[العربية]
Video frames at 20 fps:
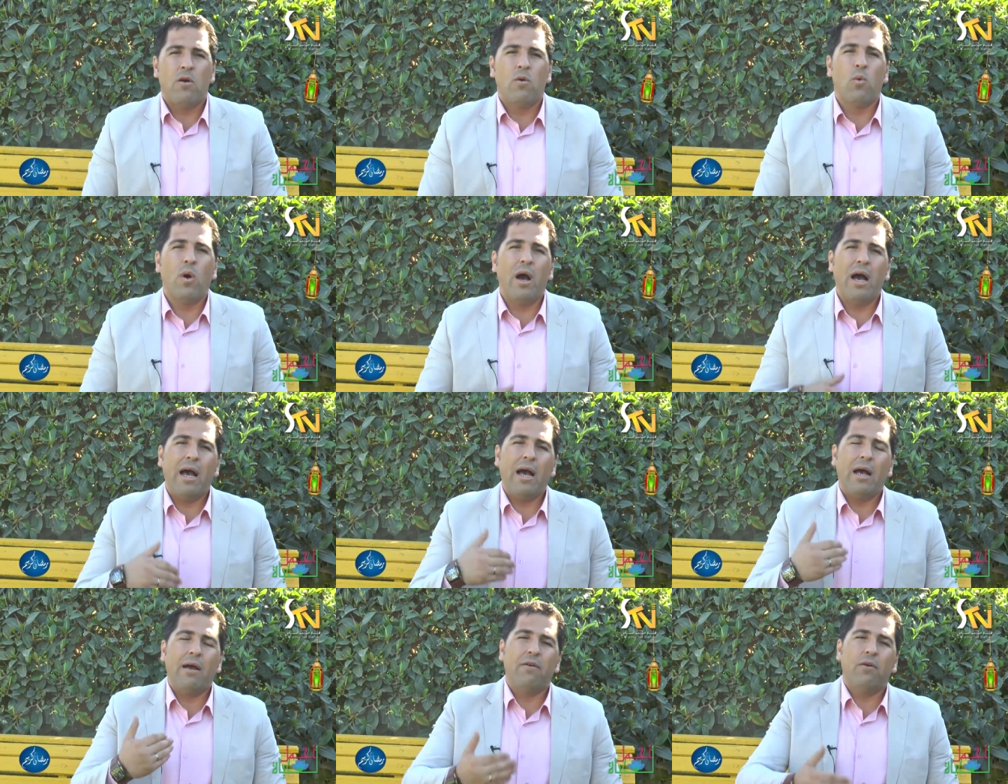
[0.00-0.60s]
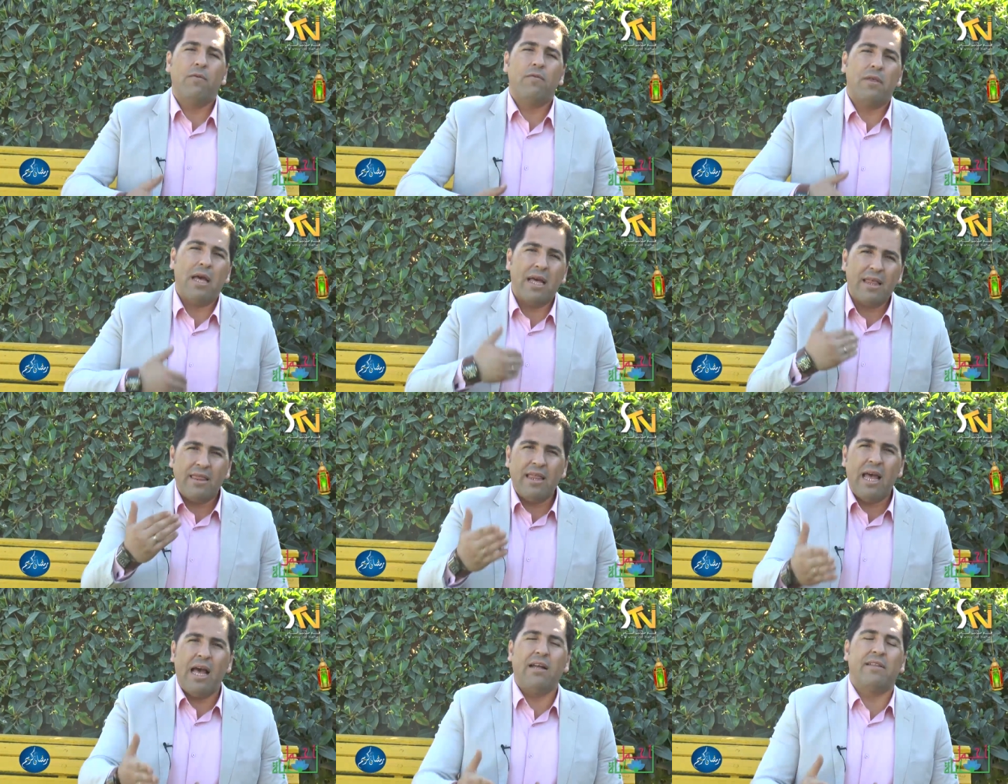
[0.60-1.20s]

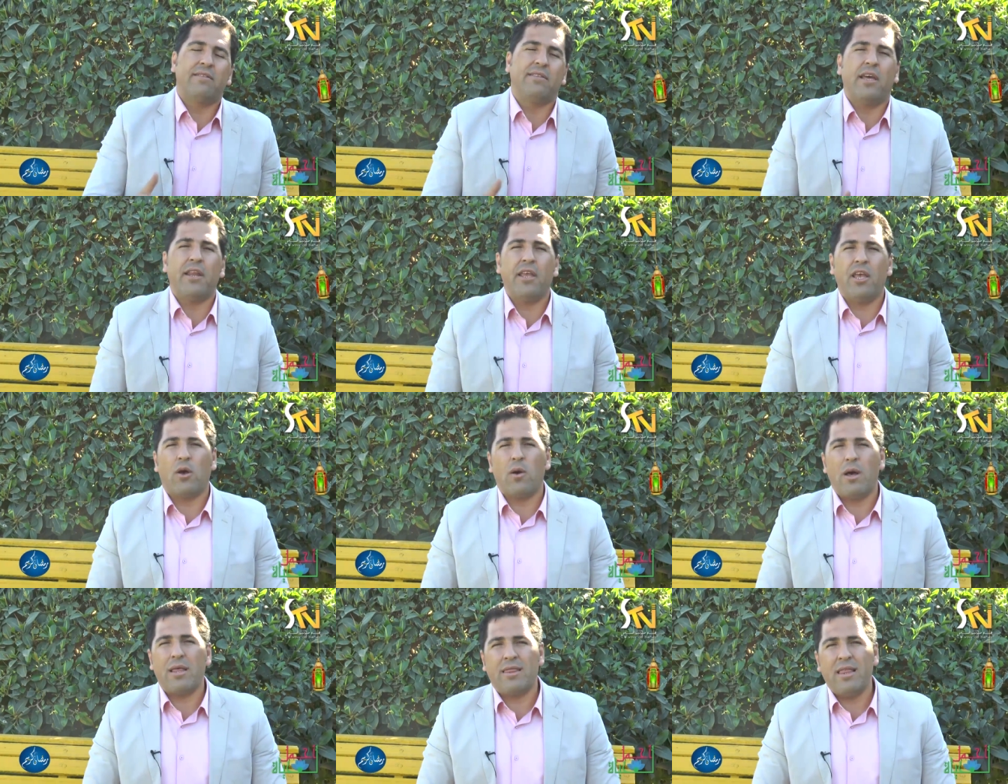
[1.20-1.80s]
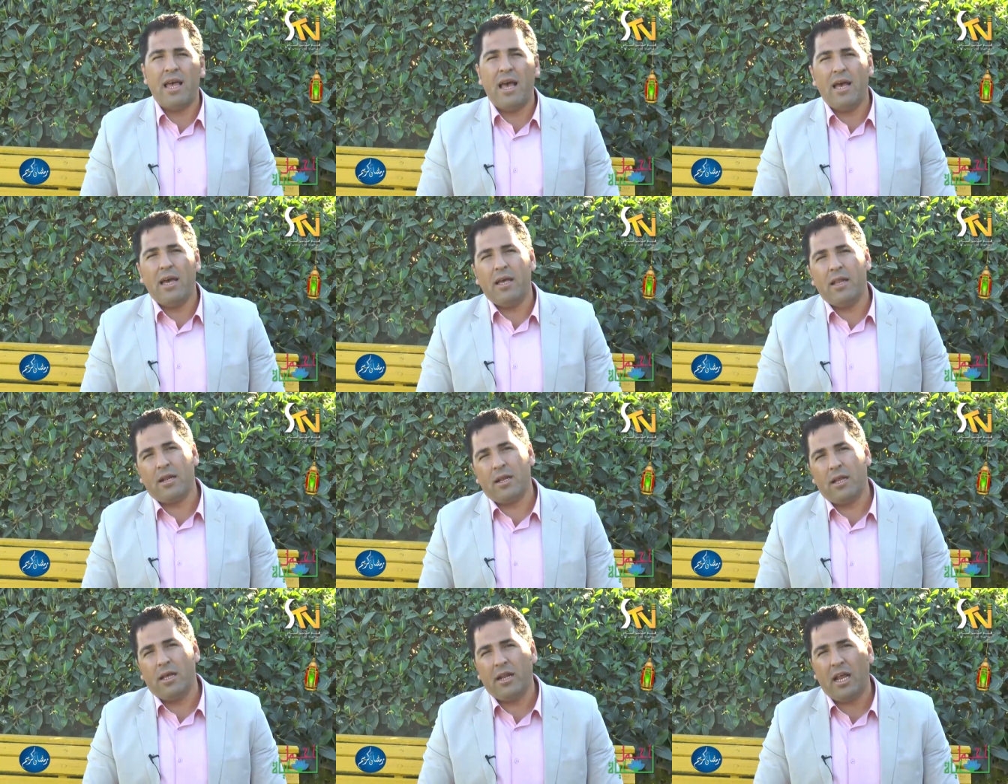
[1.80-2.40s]
وأثناء الطريق وأثناء
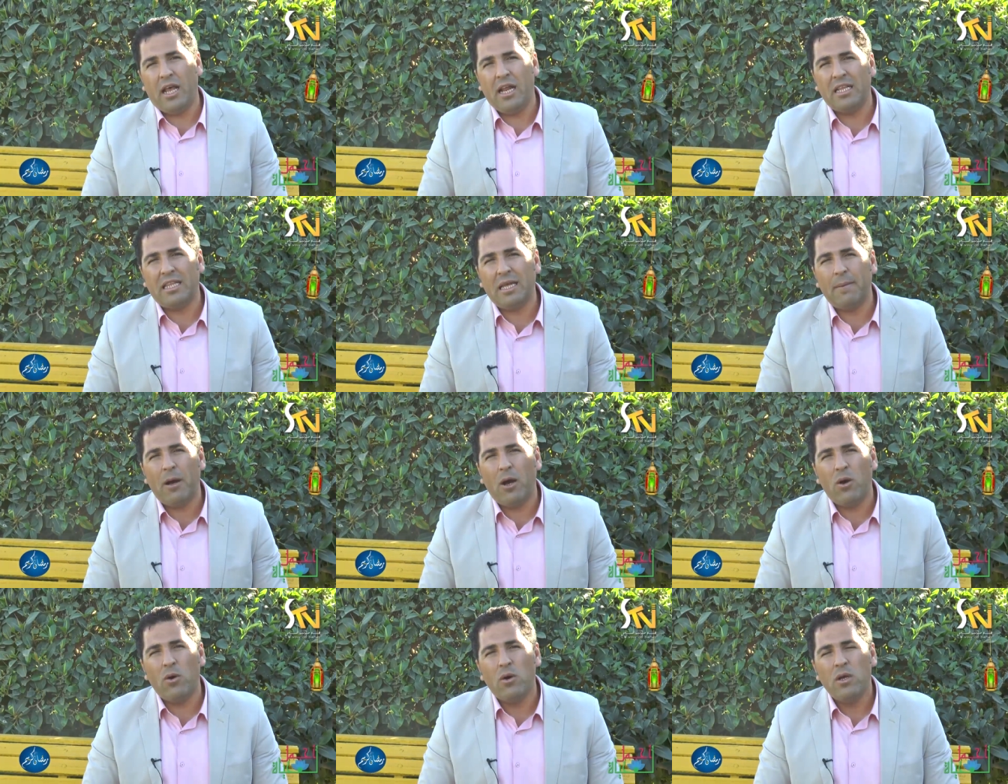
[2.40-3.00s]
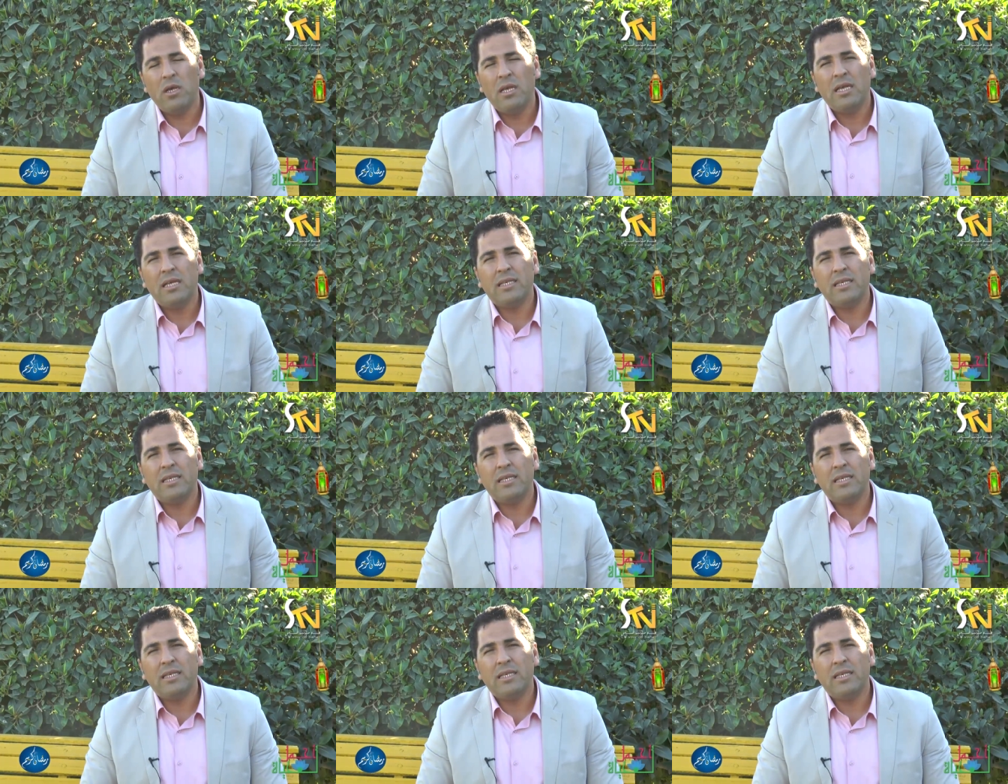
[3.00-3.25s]
الرحلة تبعه